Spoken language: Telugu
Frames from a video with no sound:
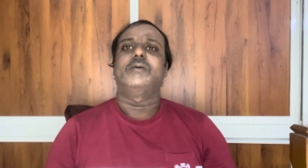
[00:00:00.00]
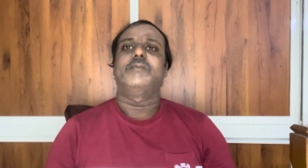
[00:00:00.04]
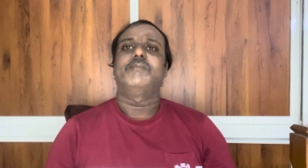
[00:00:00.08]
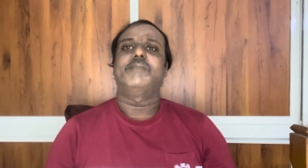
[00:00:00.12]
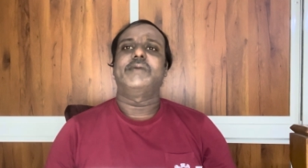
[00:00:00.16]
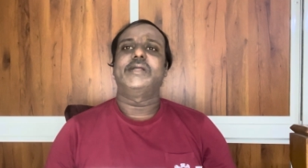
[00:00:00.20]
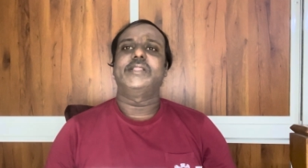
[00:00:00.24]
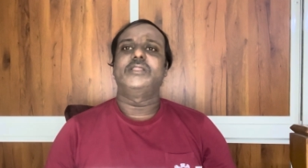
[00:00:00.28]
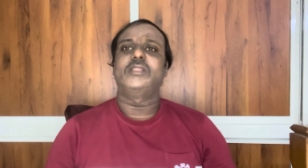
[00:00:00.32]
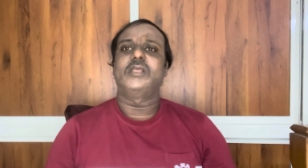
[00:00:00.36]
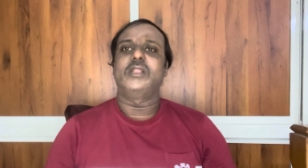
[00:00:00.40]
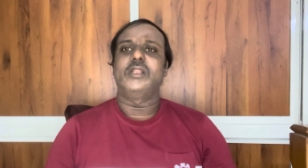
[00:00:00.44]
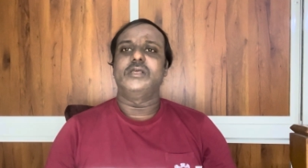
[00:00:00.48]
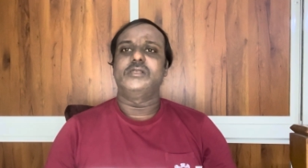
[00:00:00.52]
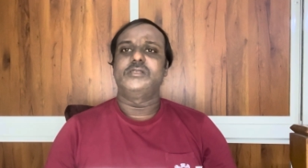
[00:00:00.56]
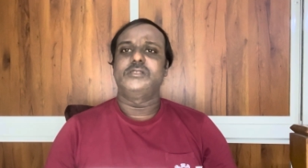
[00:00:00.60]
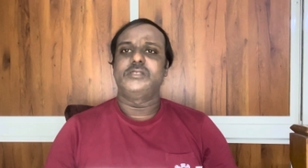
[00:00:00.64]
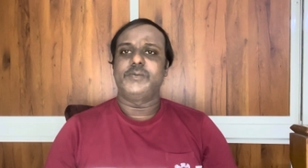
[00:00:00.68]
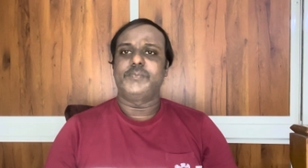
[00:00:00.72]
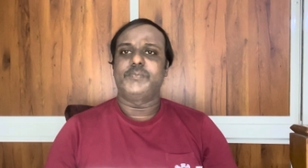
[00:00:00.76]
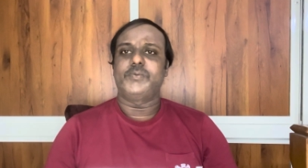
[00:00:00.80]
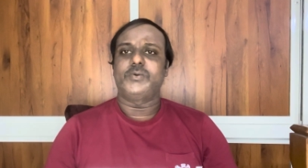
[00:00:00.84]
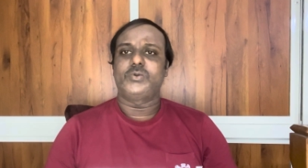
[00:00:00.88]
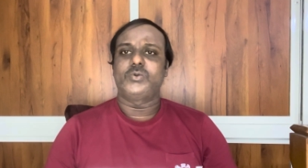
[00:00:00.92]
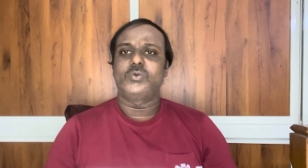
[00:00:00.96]
మంత్లీ
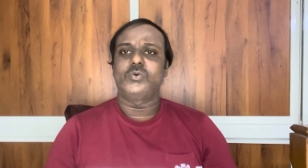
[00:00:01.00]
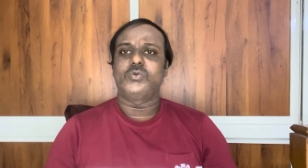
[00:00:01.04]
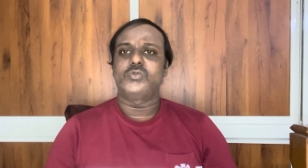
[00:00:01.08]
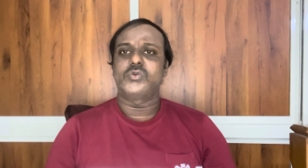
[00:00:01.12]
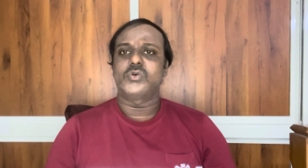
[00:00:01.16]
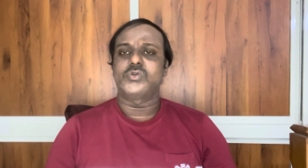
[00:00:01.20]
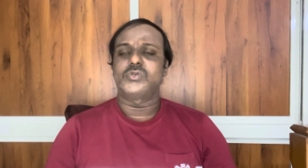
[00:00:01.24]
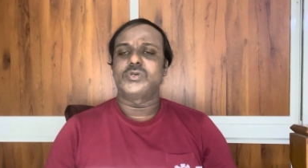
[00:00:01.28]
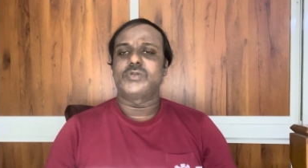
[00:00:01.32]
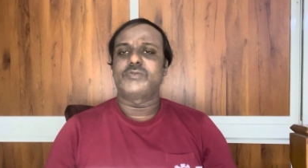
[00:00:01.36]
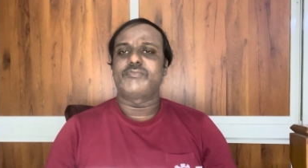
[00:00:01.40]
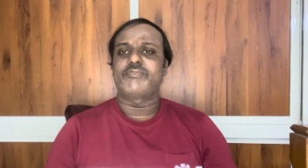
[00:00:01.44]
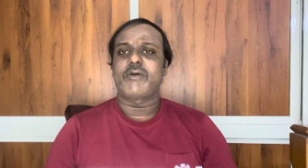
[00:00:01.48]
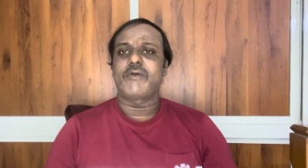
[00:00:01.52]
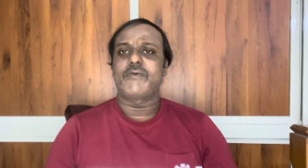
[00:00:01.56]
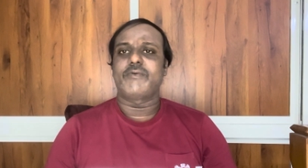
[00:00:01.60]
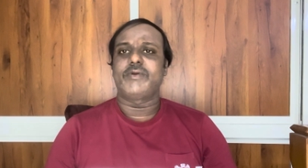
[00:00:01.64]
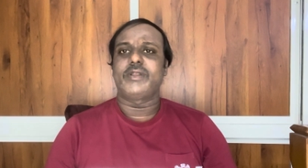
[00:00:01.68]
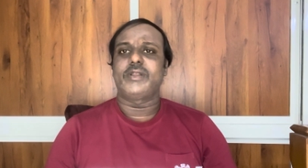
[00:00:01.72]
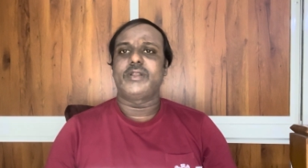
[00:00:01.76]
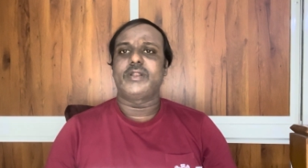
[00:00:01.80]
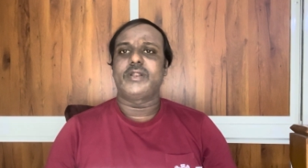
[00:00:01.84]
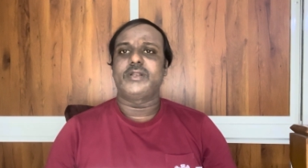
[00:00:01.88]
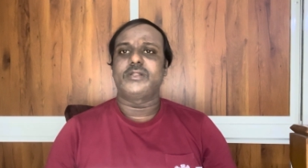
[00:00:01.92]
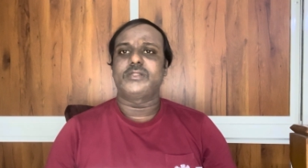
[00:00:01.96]
సిప్ టూ థౌజండ్ ఫైవ్
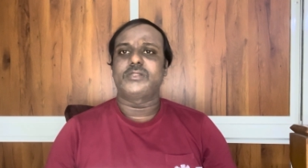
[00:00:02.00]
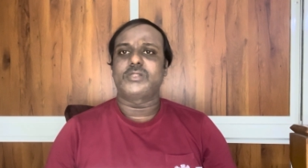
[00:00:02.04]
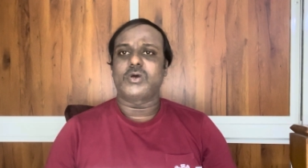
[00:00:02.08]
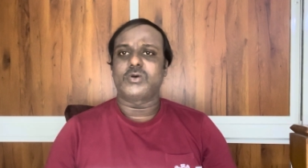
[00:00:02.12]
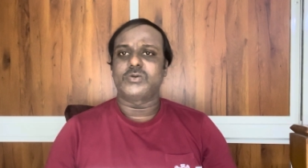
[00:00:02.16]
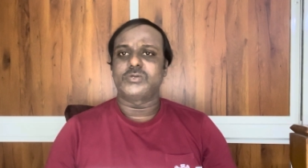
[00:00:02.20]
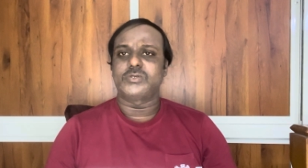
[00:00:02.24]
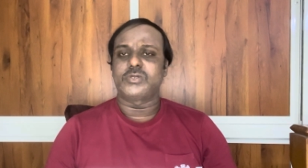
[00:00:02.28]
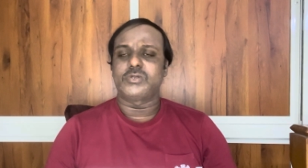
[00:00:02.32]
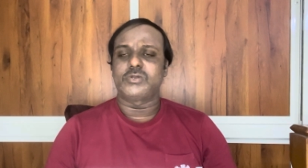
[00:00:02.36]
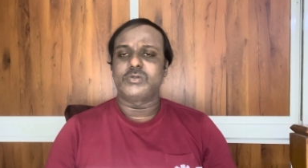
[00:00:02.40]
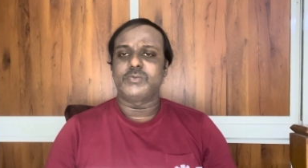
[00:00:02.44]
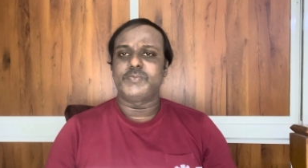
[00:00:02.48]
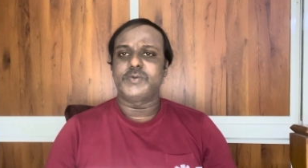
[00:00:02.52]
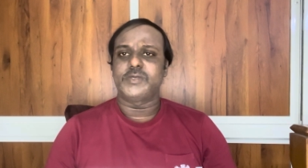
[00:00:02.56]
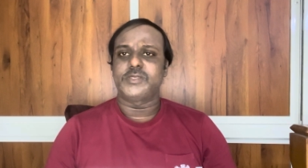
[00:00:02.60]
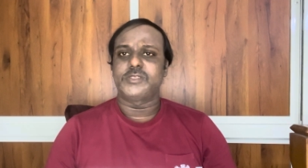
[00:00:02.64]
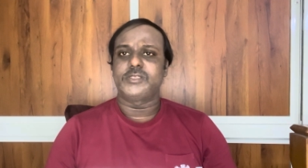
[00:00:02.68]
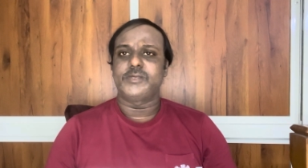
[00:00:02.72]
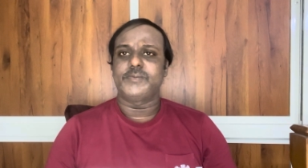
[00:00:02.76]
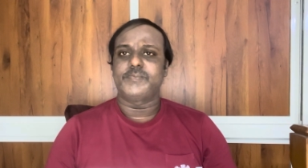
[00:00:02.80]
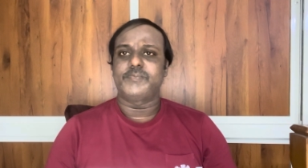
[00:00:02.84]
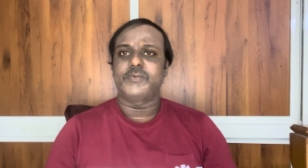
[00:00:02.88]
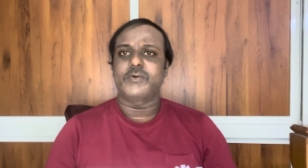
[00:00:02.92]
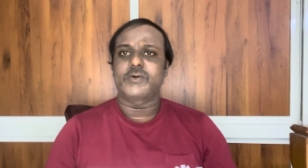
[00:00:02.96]
హండ్రెడ్ థౌజండ్ రూపీస్
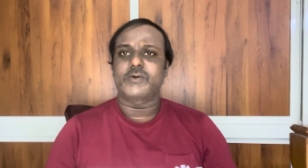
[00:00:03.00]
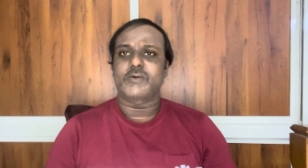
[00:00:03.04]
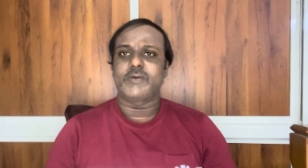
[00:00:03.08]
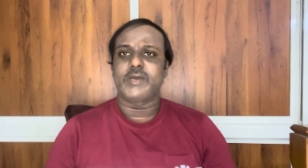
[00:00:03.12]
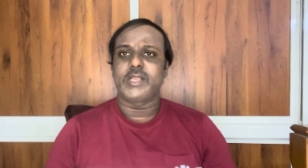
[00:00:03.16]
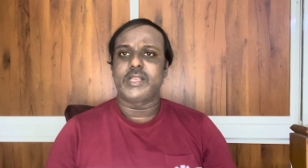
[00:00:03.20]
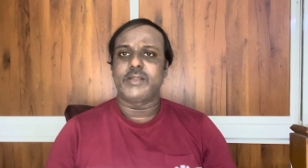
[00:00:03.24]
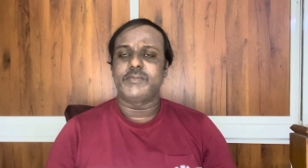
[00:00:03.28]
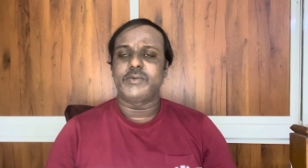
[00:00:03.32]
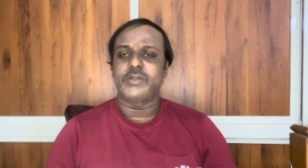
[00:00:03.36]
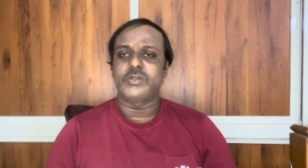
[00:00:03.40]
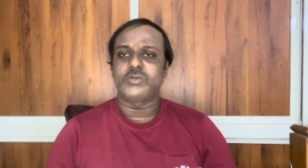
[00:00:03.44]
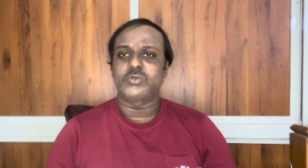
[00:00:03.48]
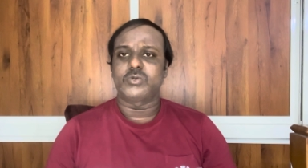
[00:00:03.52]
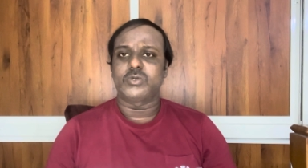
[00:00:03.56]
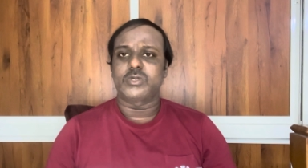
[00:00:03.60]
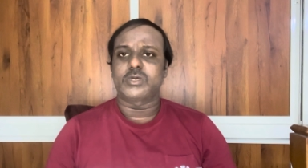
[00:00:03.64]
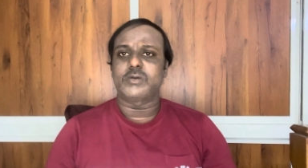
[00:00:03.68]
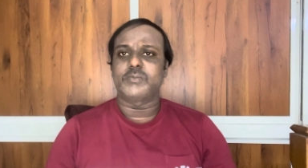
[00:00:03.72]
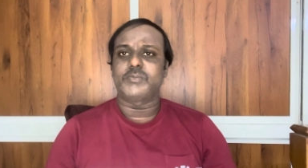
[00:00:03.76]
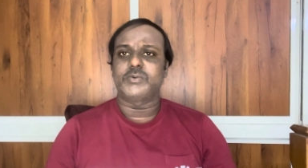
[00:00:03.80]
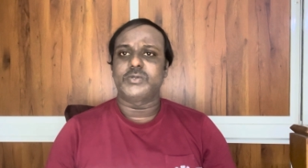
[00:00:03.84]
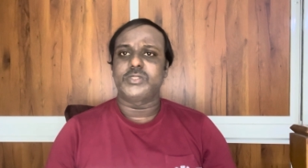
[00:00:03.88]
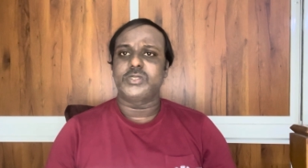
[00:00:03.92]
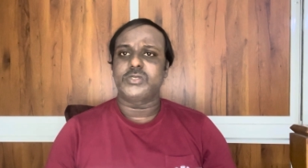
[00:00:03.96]
సిప్ ఒకవేళ మీరు
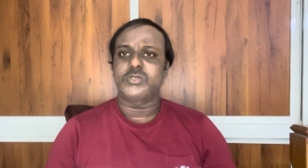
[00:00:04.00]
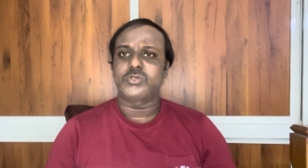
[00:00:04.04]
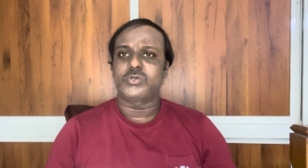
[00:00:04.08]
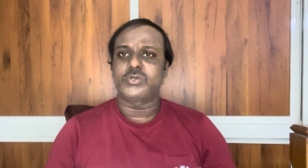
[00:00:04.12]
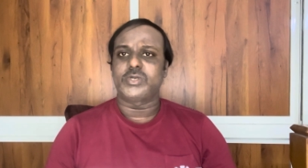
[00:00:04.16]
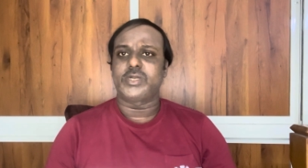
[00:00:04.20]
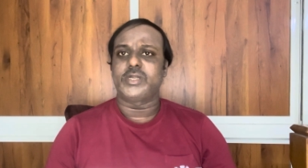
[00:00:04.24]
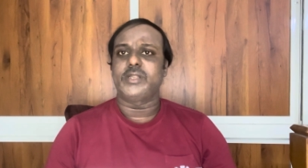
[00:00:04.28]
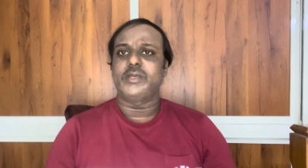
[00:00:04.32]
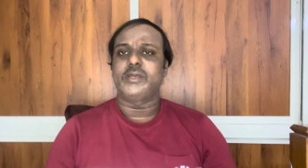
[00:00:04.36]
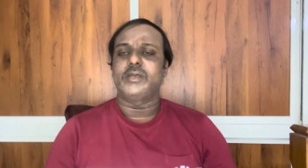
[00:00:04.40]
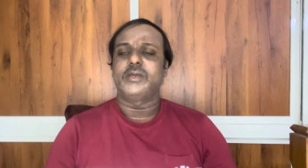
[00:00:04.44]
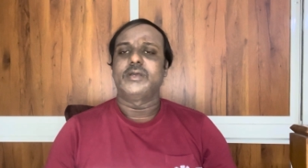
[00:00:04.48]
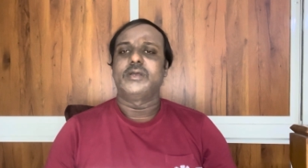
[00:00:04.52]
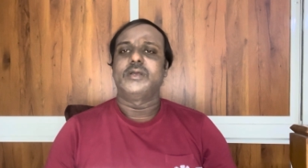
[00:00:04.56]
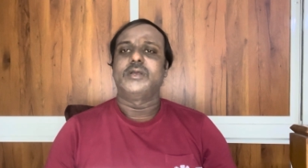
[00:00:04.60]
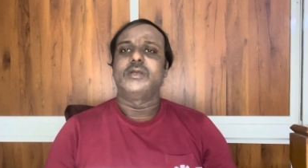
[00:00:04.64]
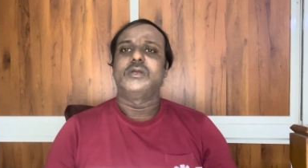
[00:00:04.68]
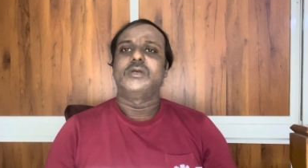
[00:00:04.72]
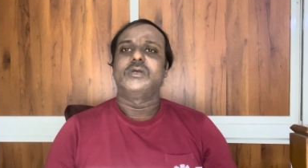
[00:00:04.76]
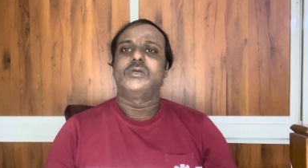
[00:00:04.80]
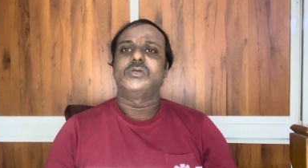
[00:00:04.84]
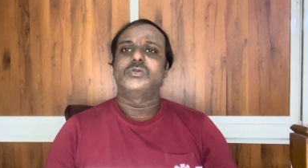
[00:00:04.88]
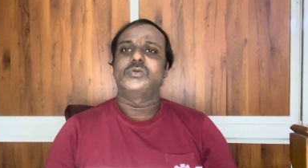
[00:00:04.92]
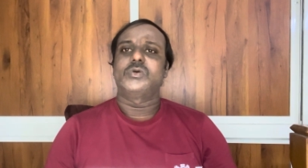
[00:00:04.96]
చూడకపోతే చూడండి
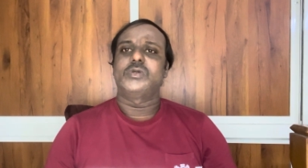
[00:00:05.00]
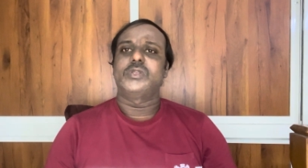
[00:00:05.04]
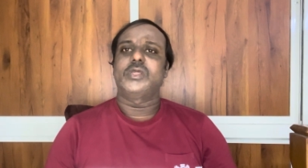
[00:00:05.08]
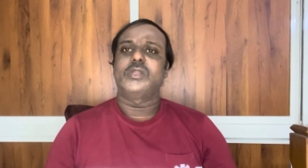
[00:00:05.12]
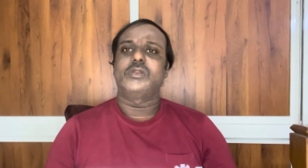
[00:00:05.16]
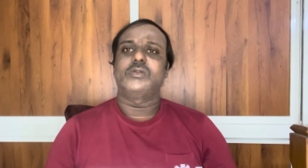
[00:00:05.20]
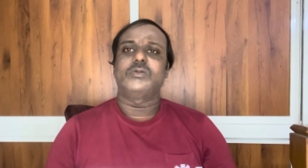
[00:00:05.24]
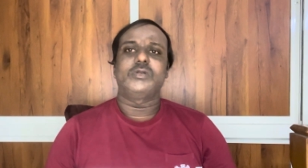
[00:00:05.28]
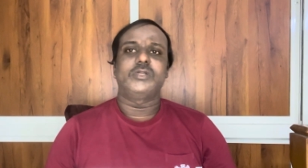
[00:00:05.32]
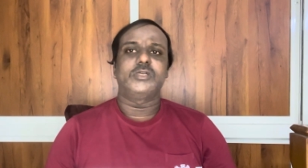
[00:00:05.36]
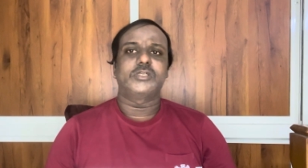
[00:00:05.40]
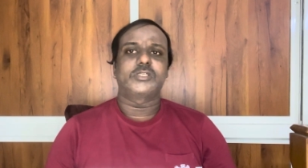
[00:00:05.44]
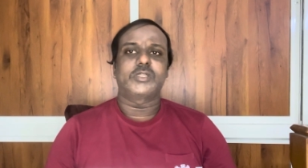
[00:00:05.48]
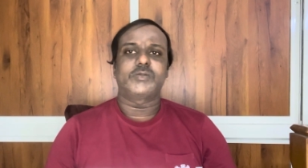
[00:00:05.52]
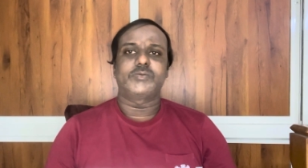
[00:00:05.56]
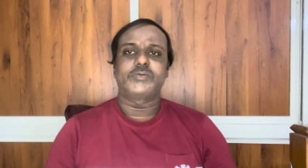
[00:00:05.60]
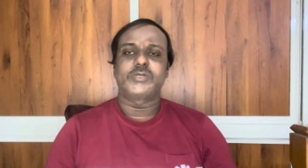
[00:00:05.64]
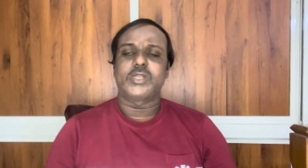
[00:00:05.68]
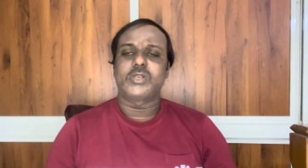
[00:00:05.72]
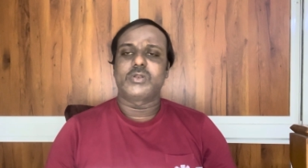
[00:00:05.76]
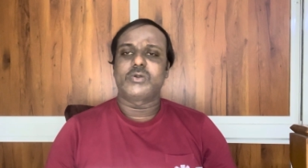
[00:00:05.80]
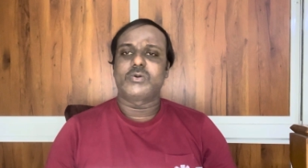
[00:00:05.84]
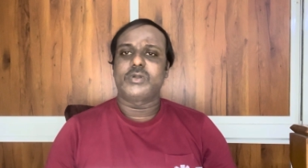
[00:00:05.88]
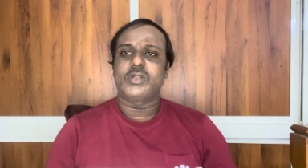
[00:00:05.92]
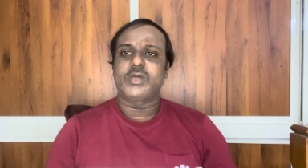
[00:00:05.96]
సో నేను
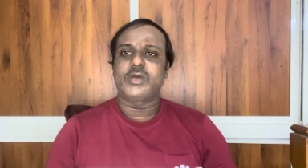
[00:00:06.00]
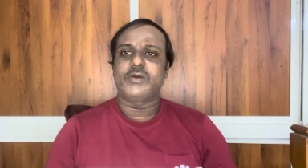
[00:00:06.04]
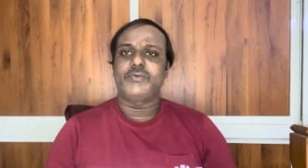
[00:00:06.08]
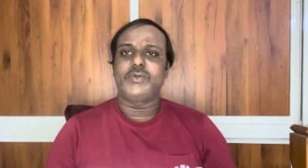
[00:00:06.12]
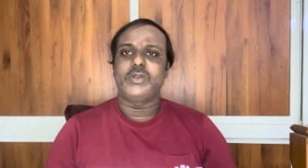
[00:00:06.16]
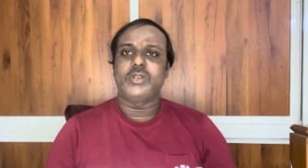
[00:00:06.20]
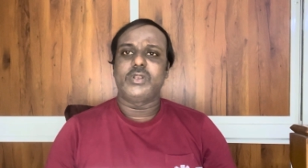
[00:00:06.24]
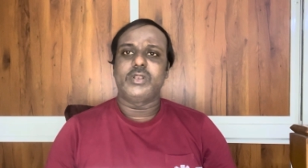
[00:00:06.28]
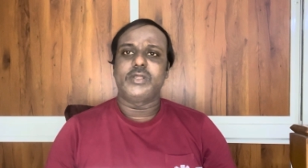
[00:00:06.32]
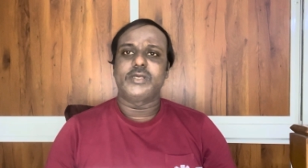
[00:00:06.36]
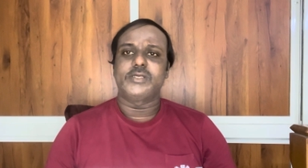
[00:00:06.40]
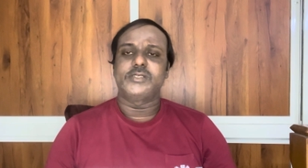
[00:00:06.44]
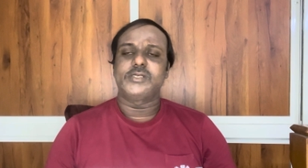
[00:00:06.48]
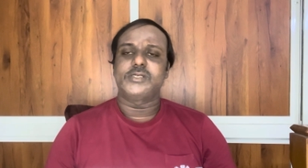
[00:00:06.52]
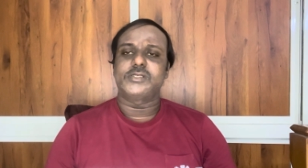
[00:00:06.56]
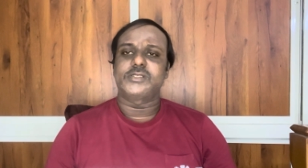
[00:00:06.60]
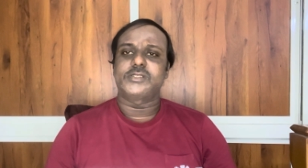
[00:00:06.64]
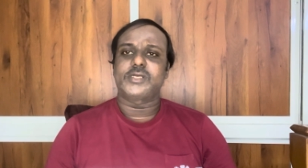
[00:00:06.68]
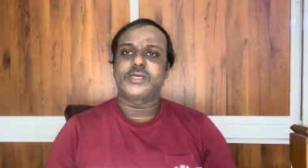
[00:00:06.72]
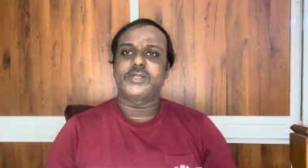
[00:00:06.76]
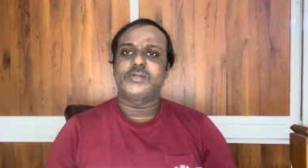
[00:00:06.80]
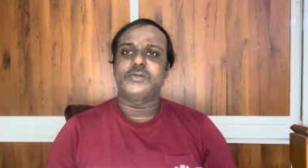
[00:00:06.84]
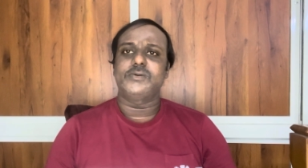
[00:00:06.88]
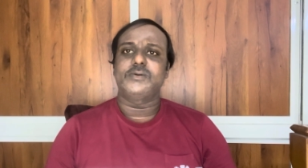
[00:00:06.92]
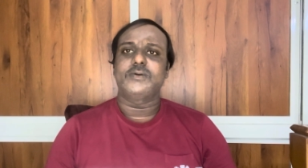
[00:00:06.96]
డిస్క్రిప్షన్లో కూడా వీడియో లింక్స్
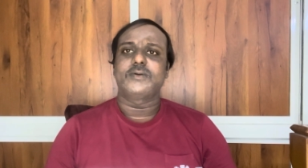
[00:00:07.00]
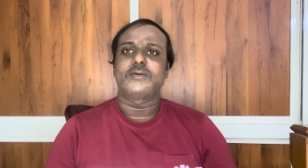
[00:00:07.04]
ఇస్తాను